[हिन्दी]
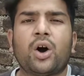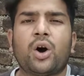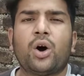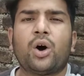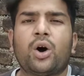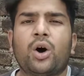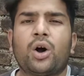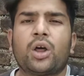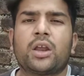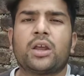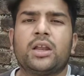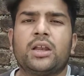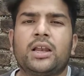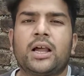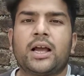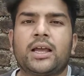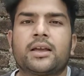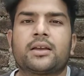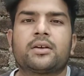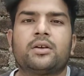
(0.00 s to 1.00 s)
और
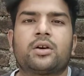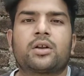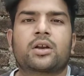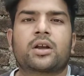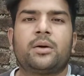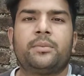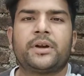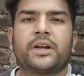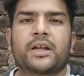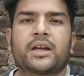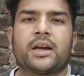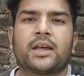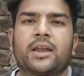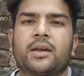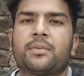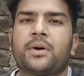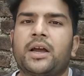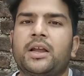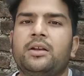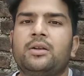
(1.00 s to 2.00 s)
लाइक और कमेंट
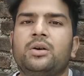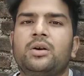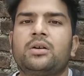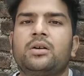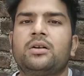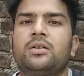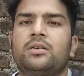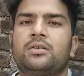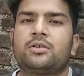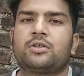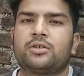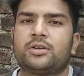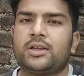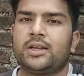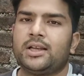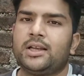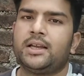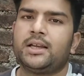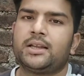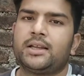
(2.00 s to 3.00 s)
करें भाई लोग तो
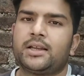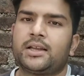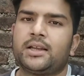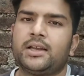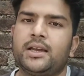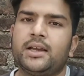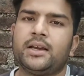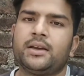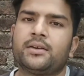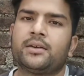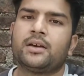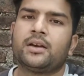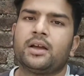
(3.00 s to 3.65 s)
चलिए देखिए